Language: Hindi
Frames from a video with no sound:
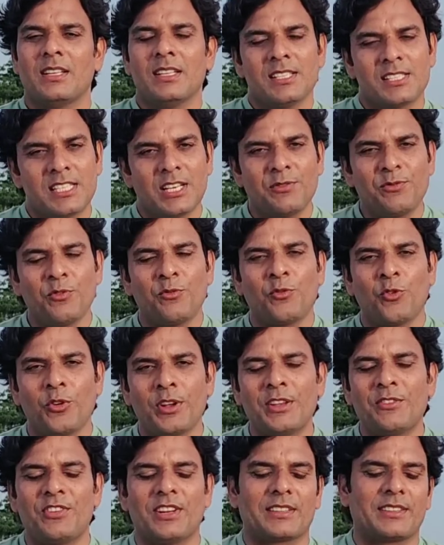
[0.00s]
सिर्फ वो
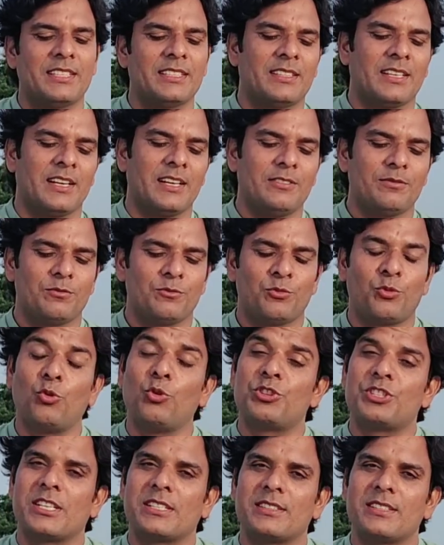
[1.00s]
ही व्यक्ति था
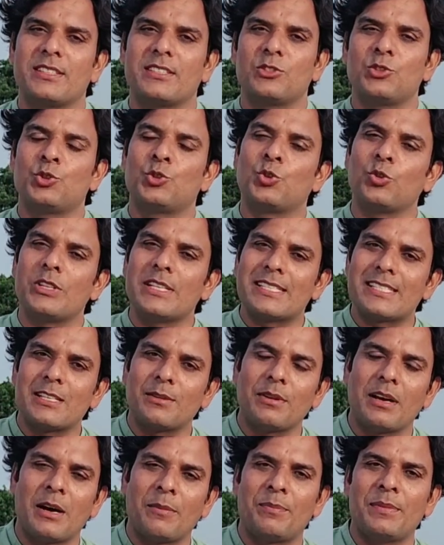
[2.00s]
फूलचंद जो ये
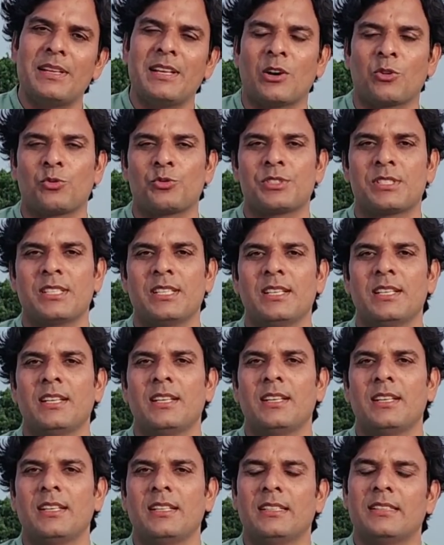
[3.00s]
सब अपनी आंखों से
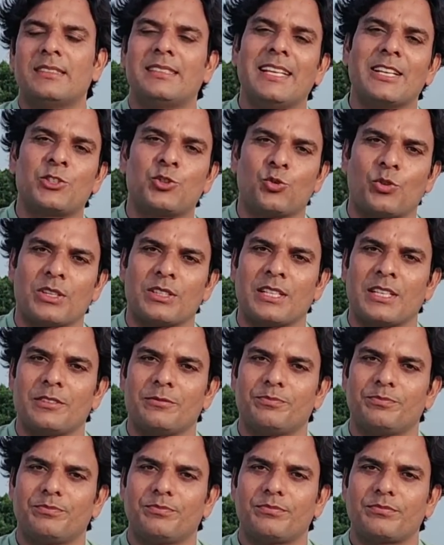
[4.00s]
देख चुका था
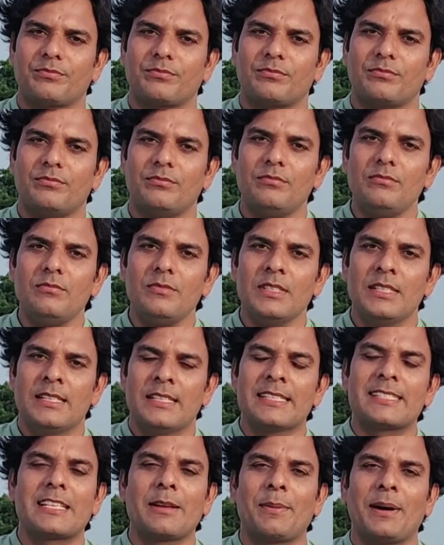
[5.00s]

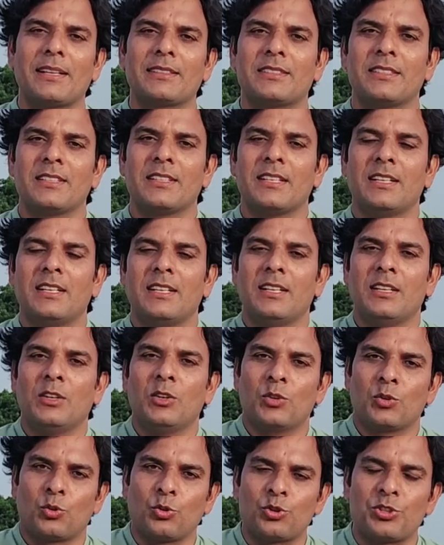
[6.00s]
इसके बाद
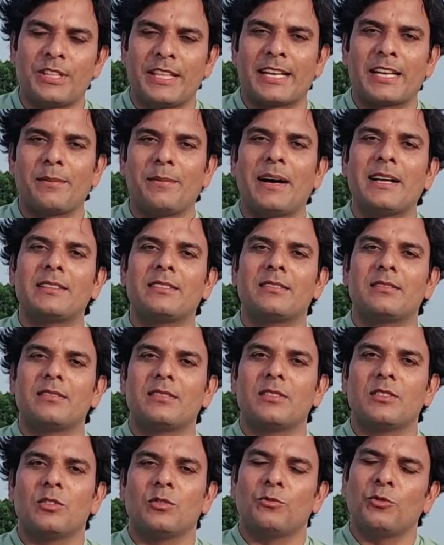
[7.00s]
कुछ देर के बाद
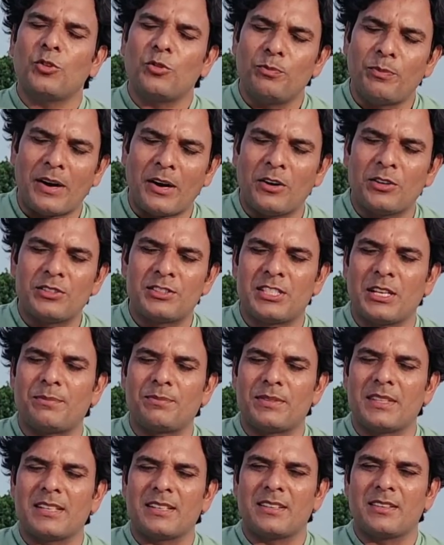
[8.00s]
वो बहुत जब
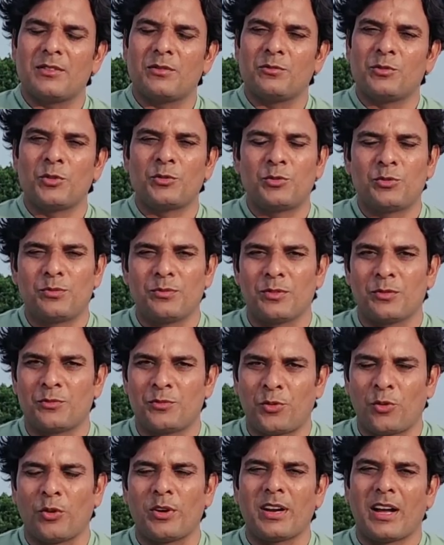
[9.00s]
तक वो
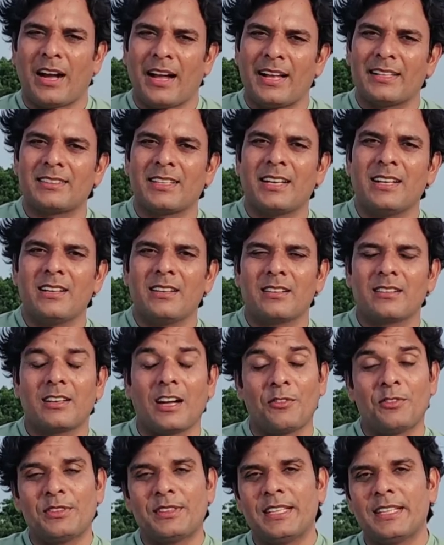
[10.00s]
फ़ोन आया था
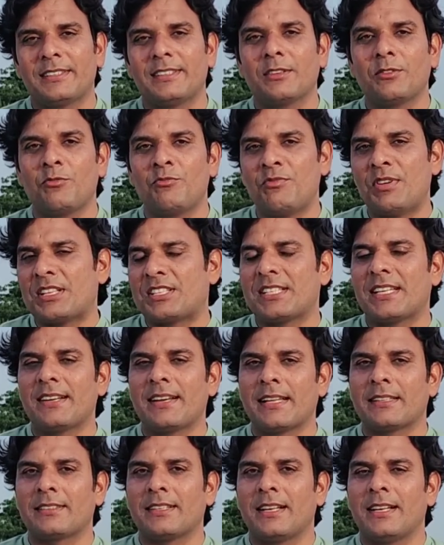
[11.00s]
काफ़ी देर तक वो बेचैन
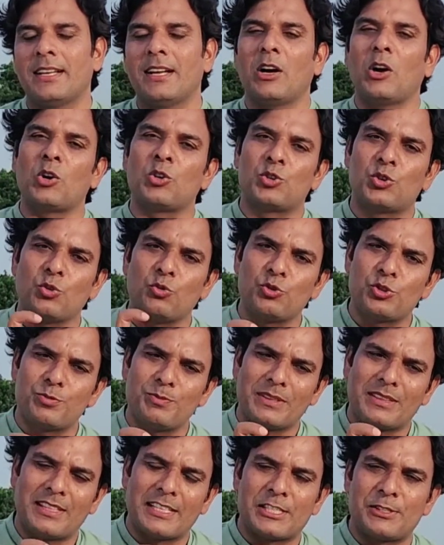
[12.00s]
रहता है और जो
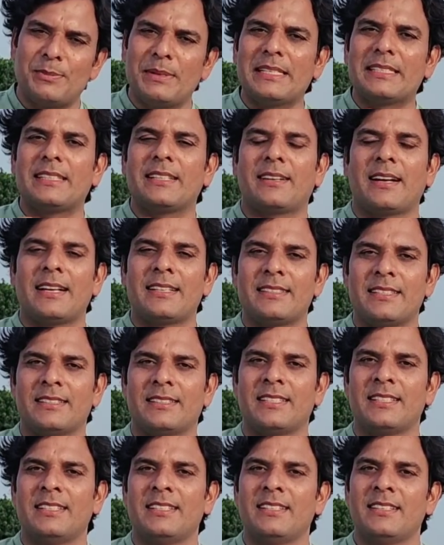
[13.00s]
उसमें तस्वीर दिखाई दी
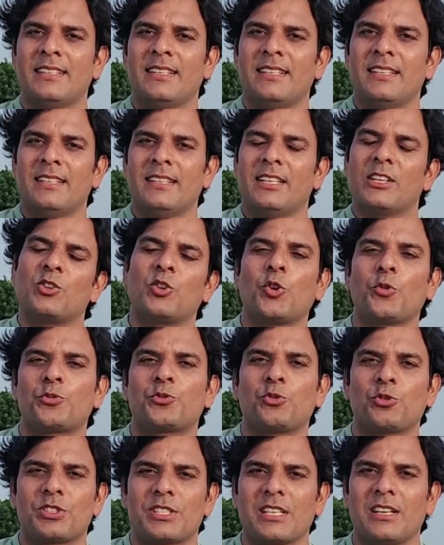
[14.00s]
थी एक
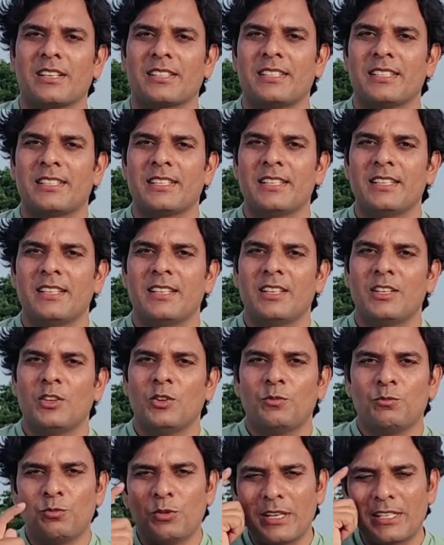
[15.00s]
खूबसूरत सी लड़की की
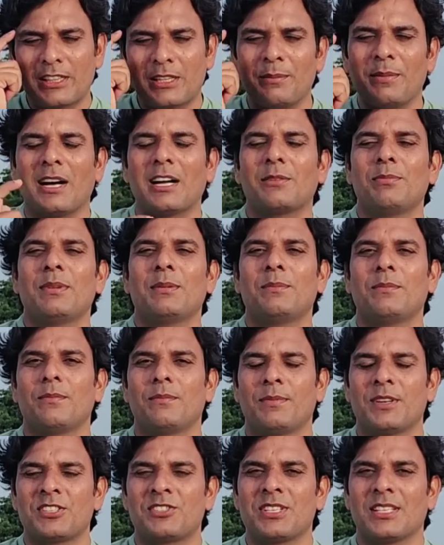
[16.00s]
वो एक दिमाग में
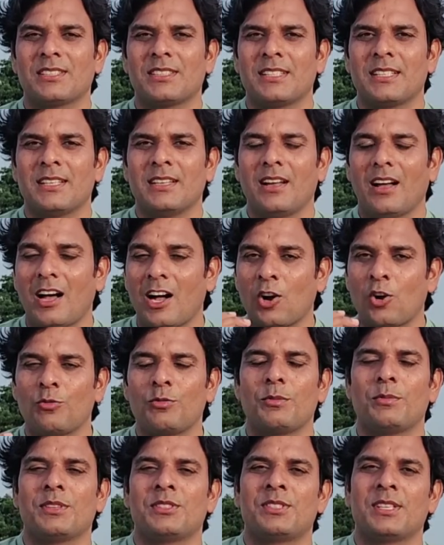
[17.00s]
बस जाती है आँखों
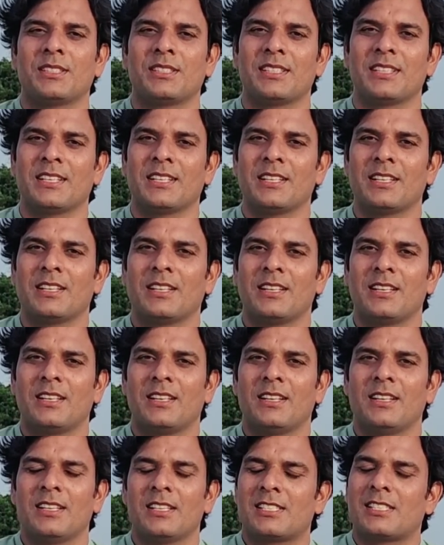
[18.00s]
में बस जाती है
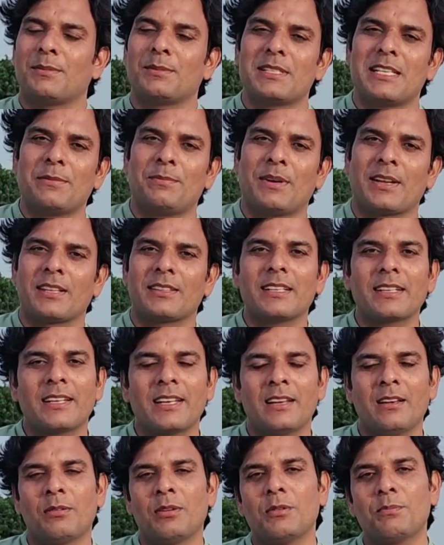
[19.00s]
समझ नहीं पा रहा था कि
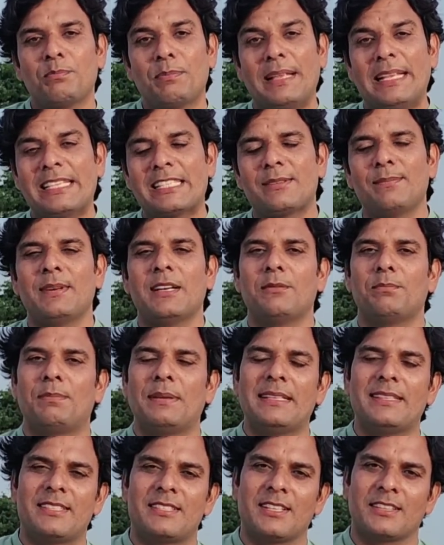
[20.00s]
लगभग बीस मिनट
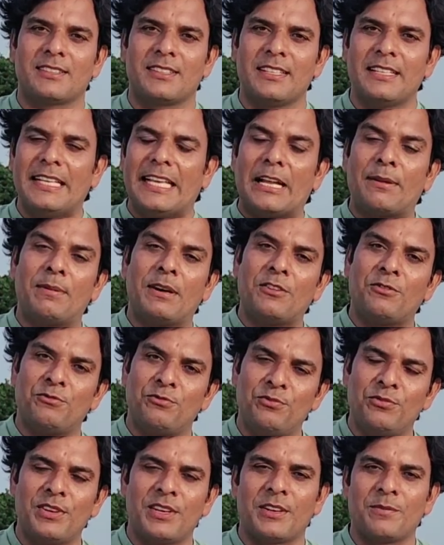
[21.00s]
बीत जाते हैं एक बार
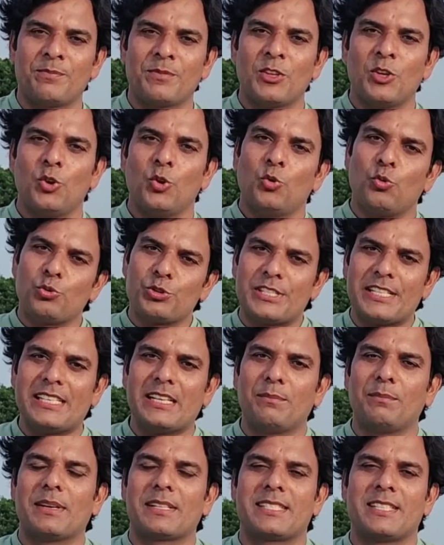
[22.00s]
फिर उसी
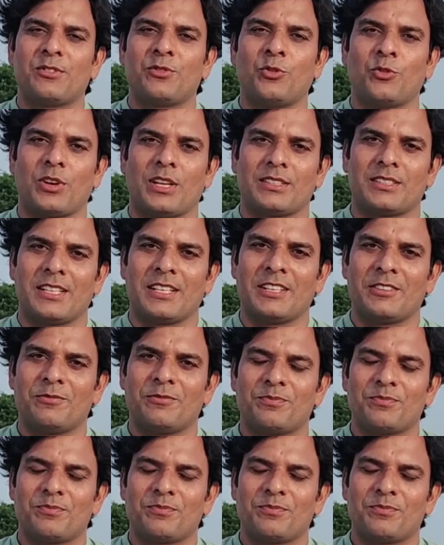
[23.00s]
नंबर से फ़ोन आता है